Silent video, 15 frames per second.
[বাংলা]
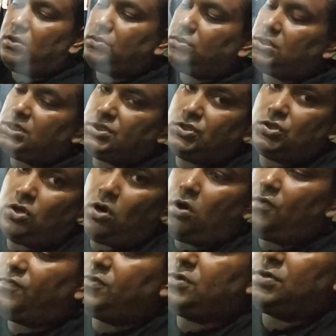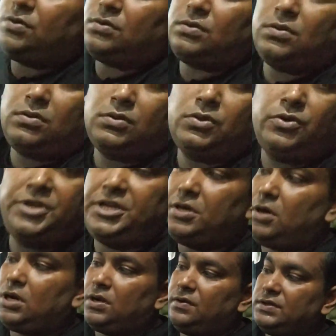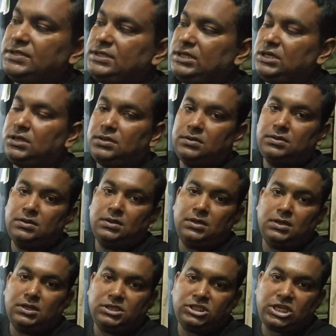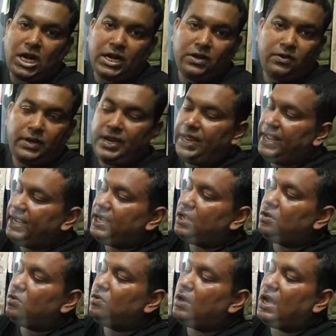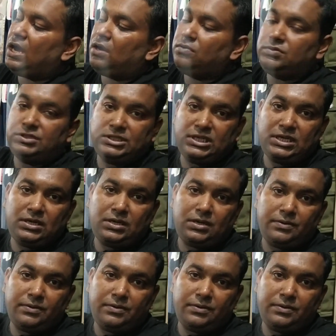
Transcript: কতটা সফট তৈরি করা হয়েছে সাড়ে এগারো আউন্সের